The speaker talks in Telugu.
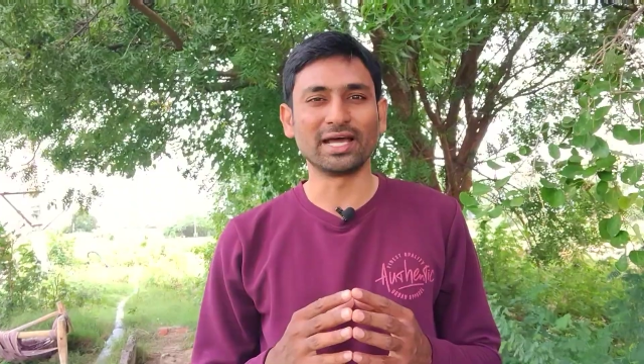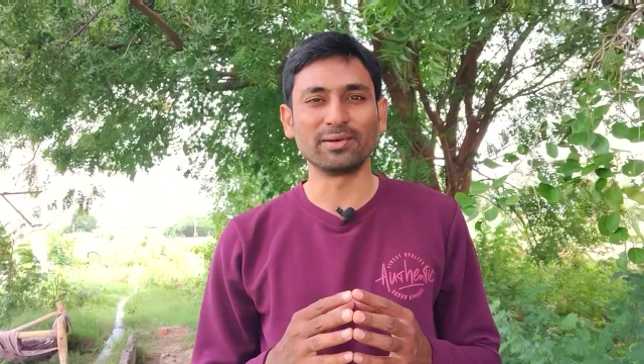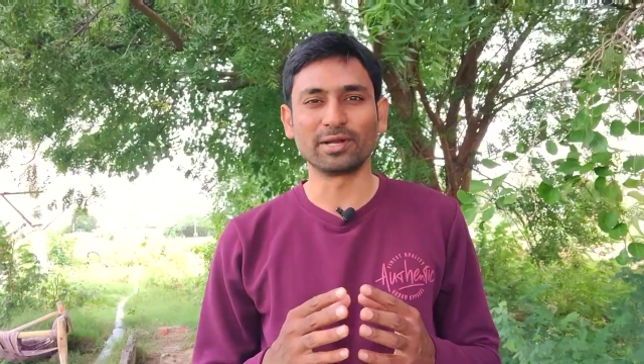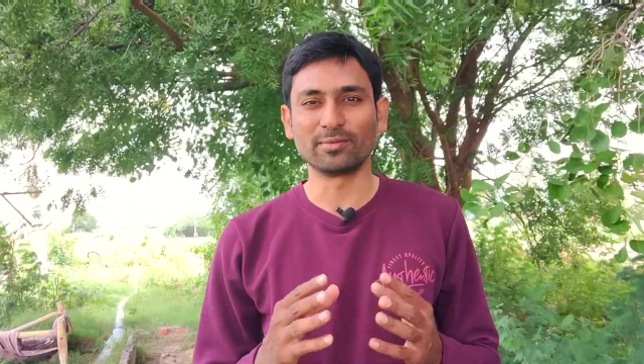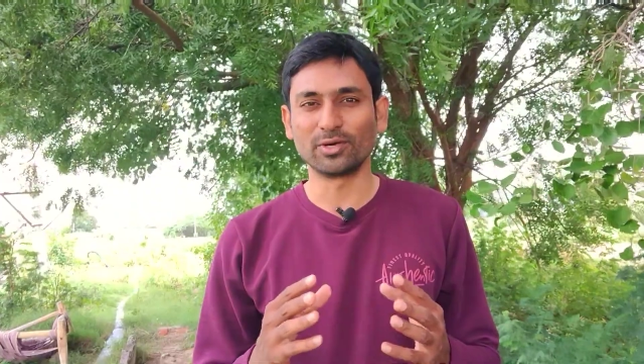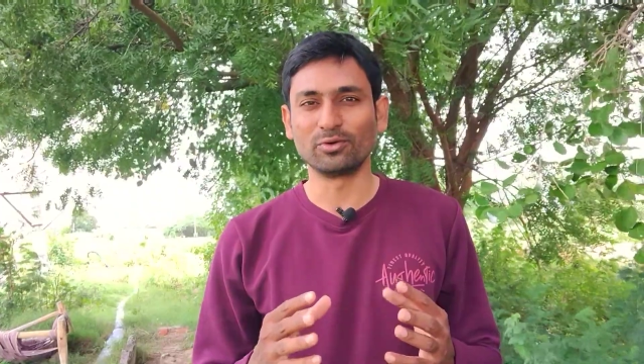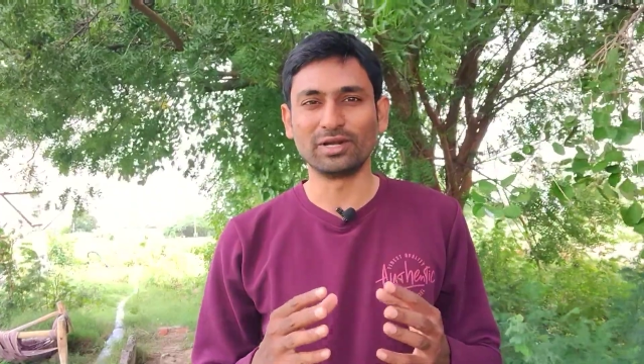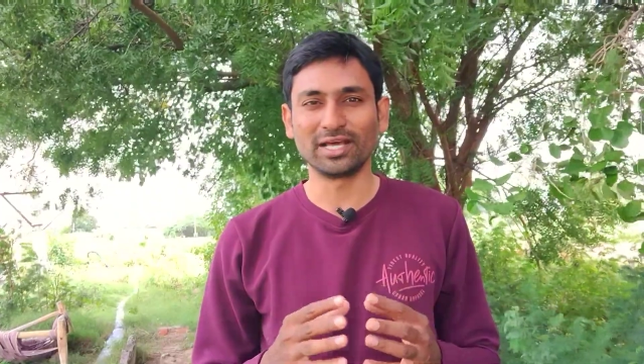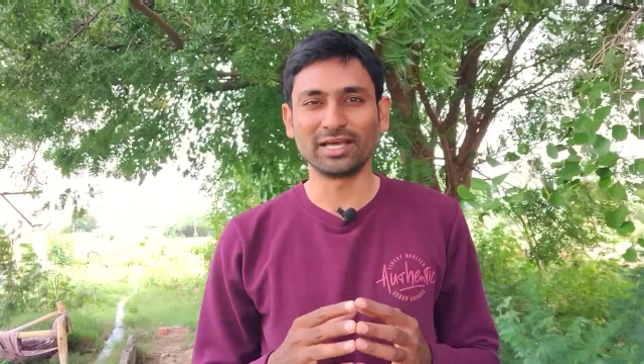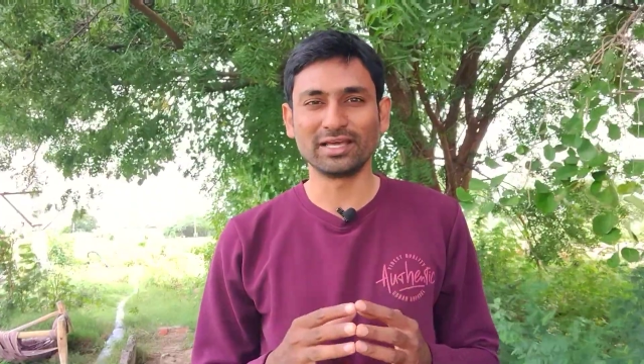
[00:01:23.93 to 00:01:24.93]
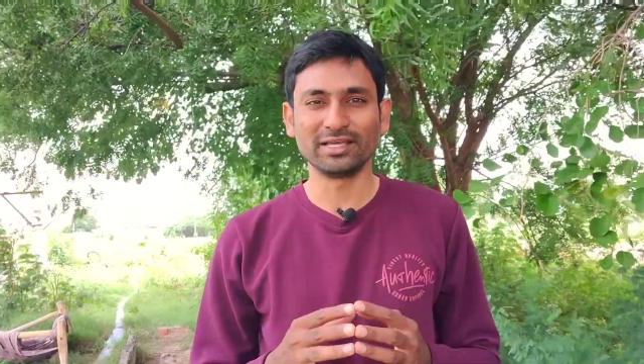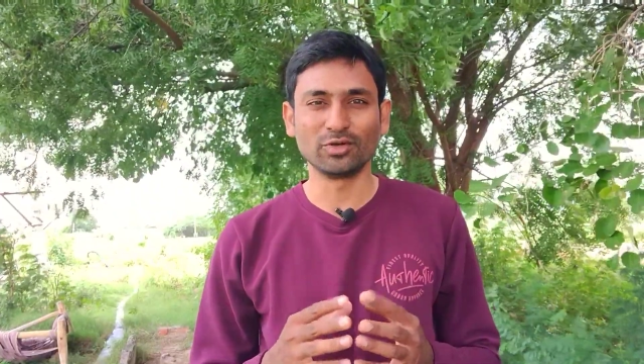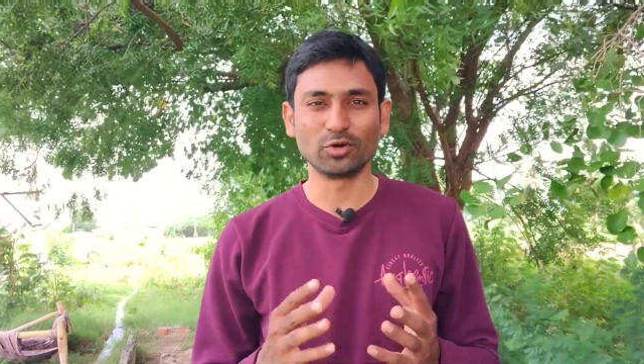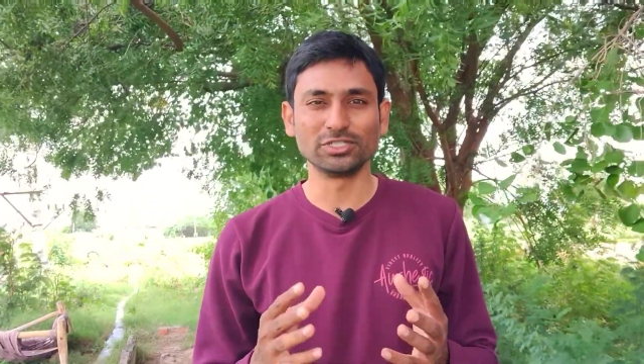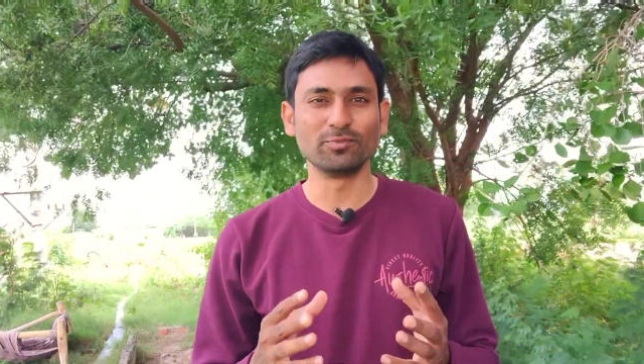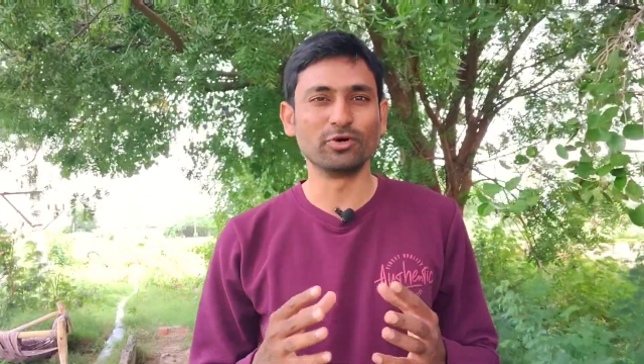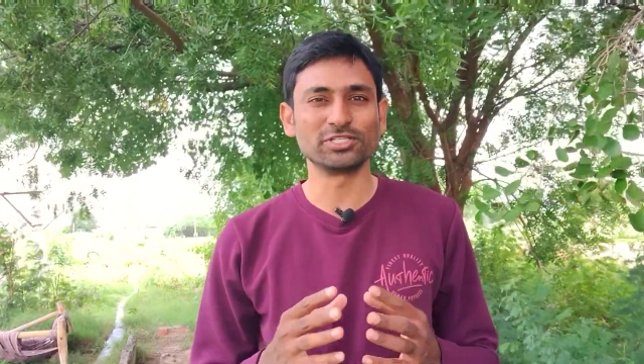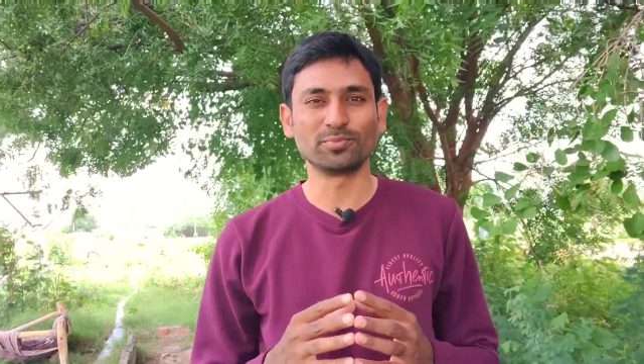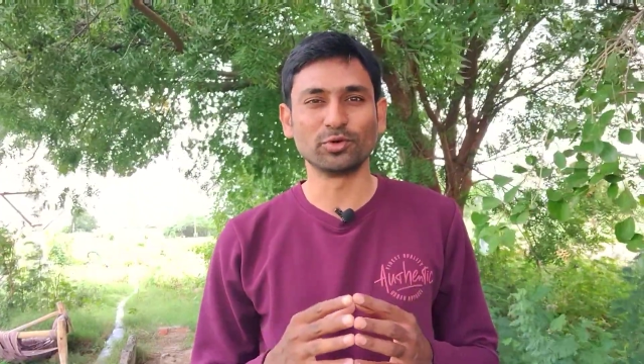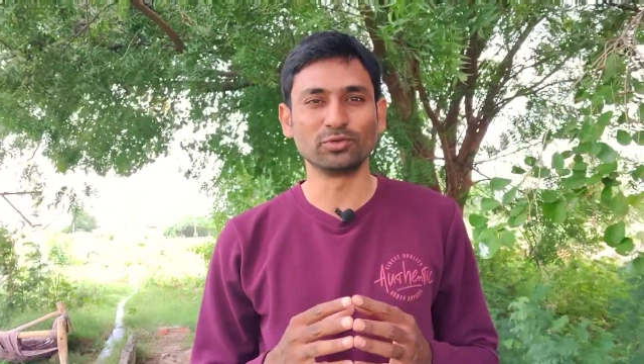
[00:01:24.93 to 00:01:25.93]
అని మనం అనుకుంటే ఈ రోజే
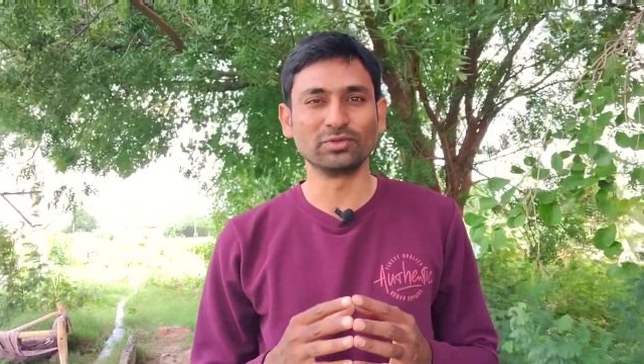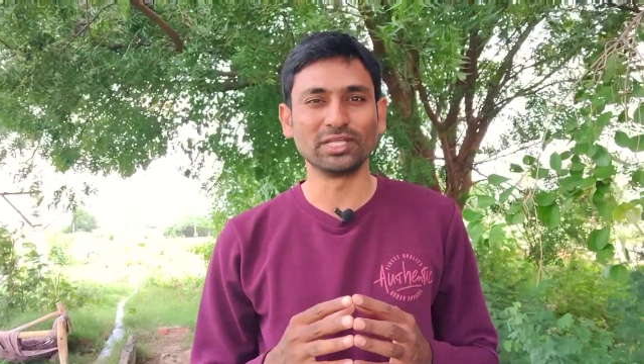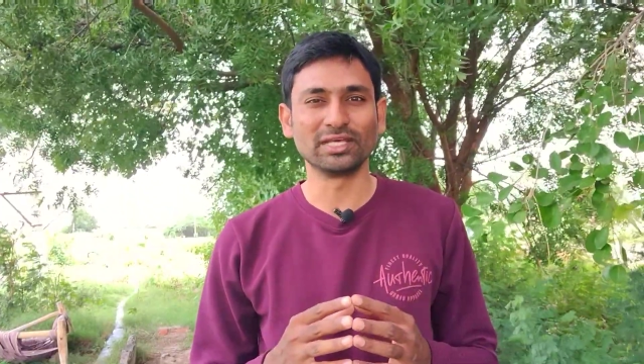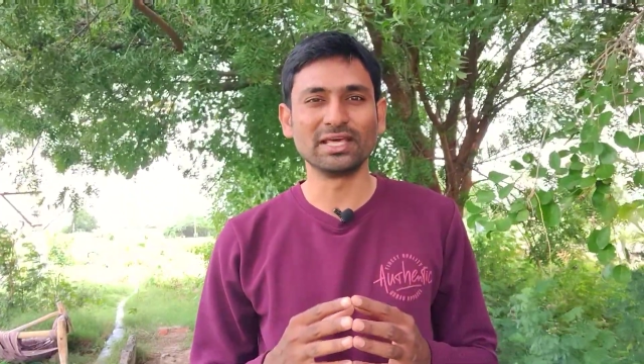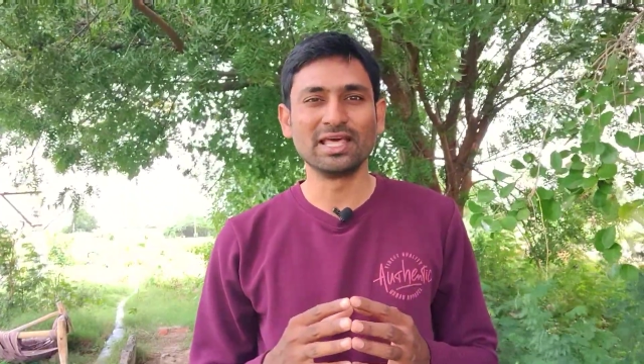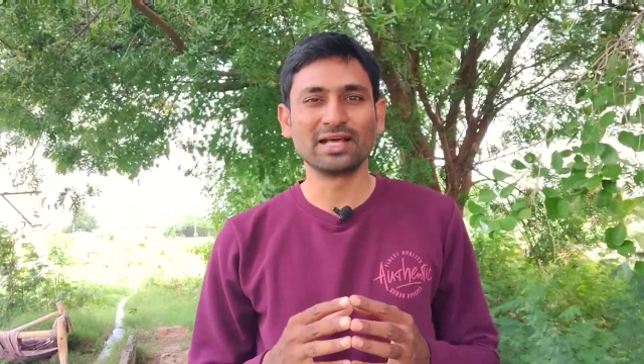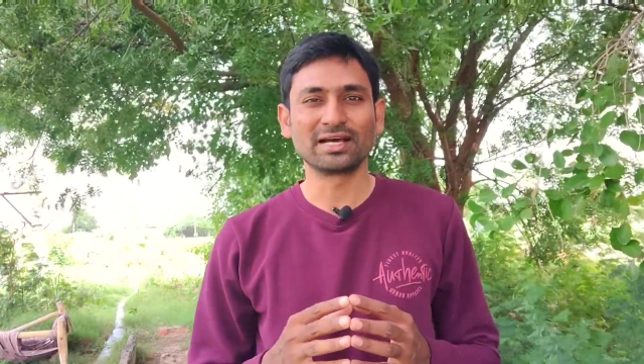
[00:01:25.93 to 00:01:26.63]
ముగిసిపోతుంది